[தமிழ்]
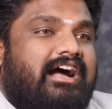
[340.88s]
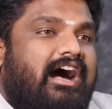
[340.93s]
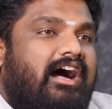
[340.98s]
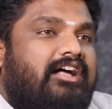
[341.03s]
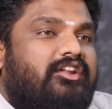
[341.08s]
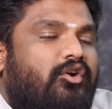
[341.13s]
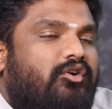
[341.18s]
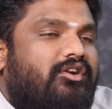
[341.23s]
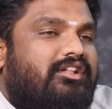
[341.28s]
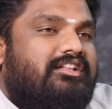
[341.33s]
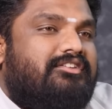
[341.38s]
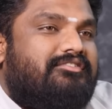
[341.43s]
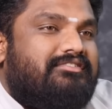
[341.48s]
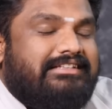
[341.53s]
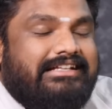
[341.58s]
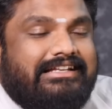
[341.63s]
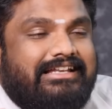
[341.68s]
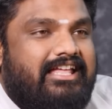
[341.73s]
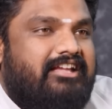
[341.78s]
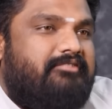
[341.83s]
யாரோடத
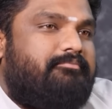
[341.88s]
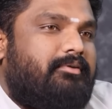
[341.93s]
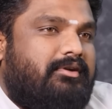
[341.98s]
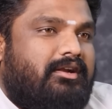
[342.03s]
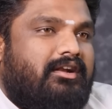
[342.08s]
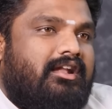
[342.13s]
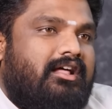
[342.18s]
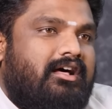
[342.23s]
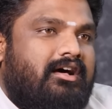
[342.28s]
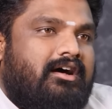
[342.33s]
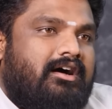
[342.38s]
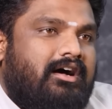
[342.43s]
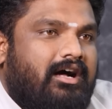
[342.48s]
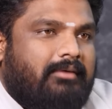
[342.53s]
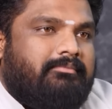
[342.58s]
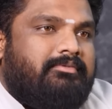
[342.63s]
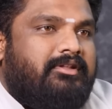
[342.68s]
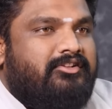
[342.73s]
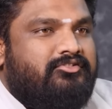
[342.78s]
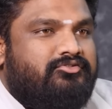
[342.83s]
வந்து லீக் பண்ணலாம்
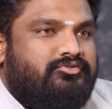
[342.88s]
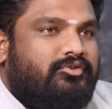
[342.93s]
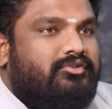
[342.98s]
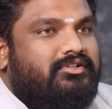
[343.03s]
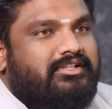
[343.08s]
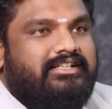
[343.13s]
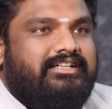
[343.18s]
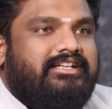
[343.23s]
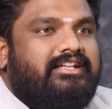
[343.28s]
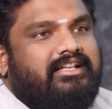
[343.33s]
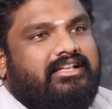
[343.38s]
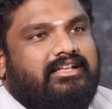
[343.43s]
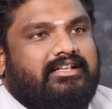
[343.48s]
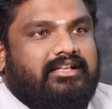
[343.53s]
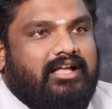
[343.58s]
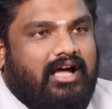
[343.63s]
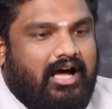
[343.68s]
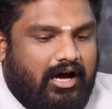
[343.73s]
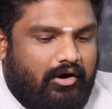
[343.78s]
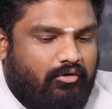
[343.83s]
அப்படின்னு சொல்லிட்டு
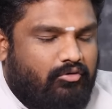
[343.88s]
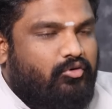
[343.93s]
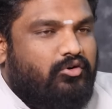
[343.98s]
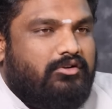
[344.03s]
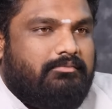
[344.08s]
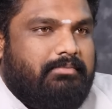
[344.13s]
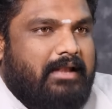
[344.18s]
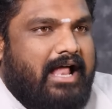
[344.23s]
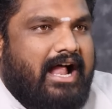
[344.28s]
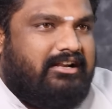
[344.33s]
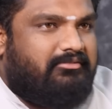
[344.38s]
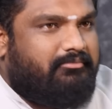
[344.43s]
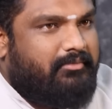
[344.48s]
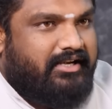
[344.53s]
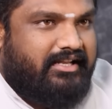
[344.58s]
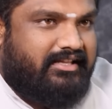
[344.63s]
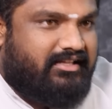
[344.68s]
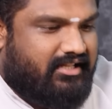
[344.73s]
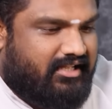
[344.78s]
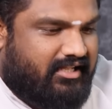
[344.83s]
அவங்க ஒரு பிளான்
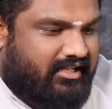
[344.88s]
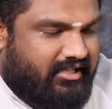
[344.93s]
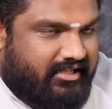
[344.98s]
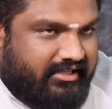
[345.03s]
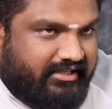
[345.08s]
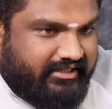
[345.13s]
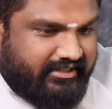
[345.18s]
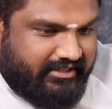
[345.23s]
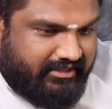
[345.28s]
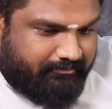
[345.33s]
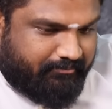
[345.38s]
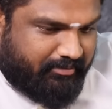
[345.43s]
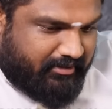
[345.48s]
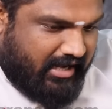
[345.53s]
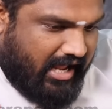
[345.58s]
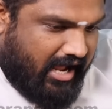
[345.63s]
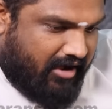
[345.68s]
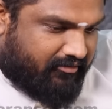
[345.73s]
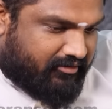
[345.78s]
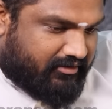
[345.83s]
பண்ணி தான் இப்போ
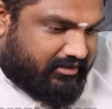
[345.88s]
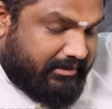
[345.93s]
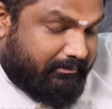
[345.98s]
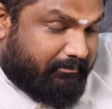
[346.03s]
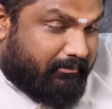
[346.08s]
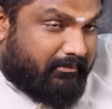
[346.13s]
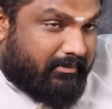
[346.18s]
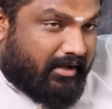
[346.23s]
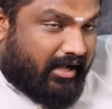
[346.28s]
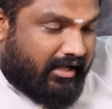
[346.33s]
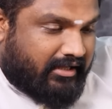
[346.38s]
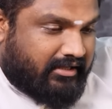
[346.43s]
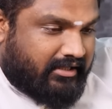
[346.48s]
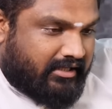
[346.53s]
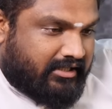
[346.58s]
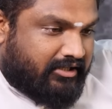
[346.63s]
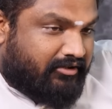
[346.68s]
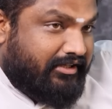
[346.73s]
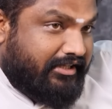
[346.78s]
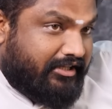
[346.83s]
நான் வந்து
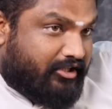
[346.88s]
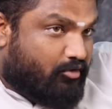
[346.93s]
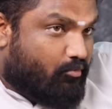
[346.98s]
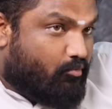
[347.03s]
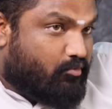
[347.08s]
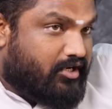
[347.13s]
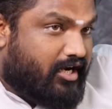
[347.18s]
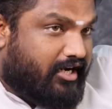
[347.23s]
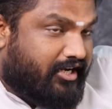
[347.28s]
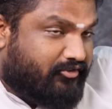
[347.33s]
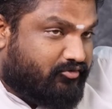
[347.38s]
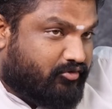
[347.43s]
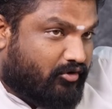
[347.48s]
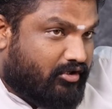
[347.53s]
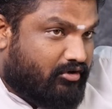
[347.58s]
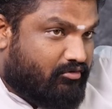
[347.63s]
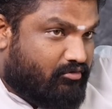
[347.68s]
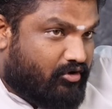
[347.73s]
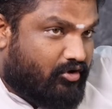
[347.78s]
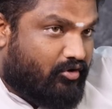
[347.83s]
அதாவது இதுக்கு முன்னாடி
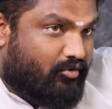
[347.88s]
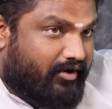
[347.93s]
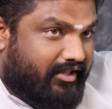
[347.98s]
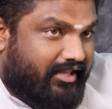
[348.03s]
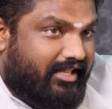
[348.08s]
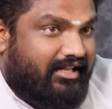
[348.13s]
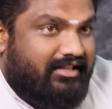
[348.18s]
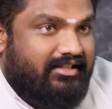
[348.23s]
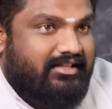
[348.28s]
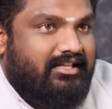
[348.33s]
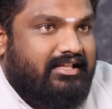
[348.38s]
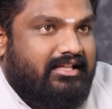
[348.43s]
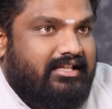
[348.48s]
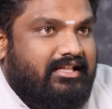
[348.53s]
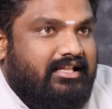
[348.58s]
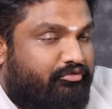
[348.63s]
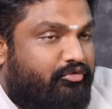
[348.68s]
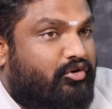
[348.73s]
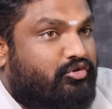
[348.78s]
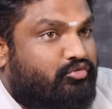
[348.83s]
சொன்னவங்களுடைய அந்த
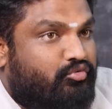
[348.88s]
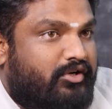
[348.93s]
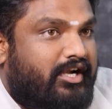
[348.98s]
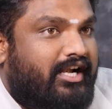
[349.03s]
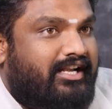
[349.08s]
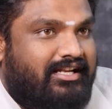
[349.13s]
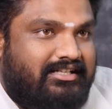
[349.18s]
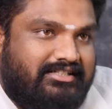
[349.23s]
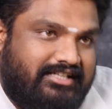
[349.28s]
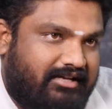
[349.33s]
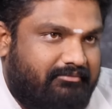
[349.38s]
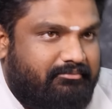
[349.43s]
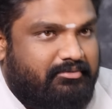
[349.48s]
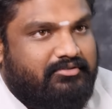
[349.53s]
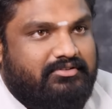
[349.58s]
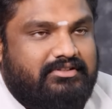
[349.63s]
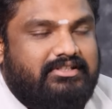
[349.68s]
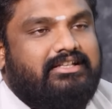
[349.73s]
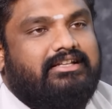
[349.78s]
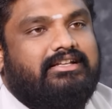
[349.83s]
ஃபோன் உரையாடல்
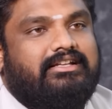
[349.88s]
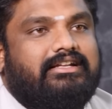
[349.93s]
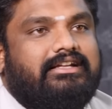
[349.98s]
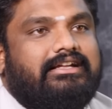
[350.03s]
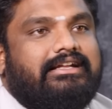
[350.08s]
டேப்பை வந்து